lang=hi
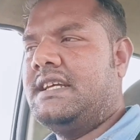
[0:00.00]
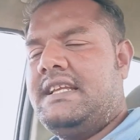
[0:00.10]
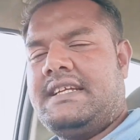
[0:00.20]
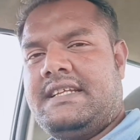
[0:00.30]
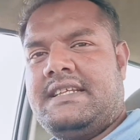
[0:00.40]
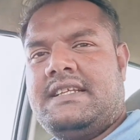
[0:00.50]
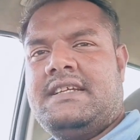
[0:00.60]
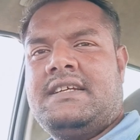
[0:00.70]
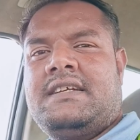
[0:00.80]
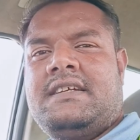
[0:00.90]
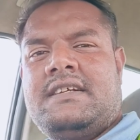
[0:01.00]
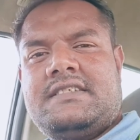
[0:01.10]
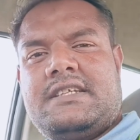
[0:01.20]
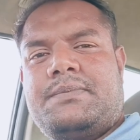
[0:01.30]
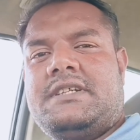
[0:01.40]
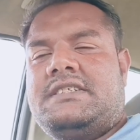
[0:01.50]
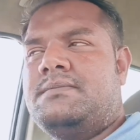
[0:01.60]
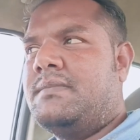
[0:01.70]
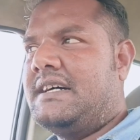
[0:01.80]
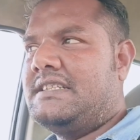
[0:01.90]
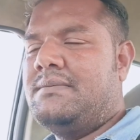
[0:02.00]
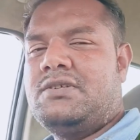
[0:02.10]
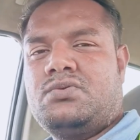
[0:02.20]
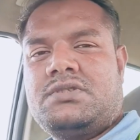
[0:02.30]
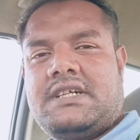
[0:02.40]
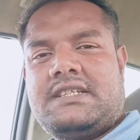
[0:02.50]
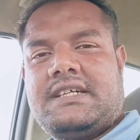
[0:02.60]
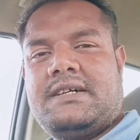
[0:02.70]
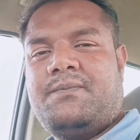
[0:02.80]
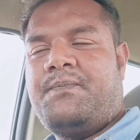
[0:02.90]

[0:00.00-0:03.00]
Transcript: थे लेकिन सबकी बातें मैं सुनता था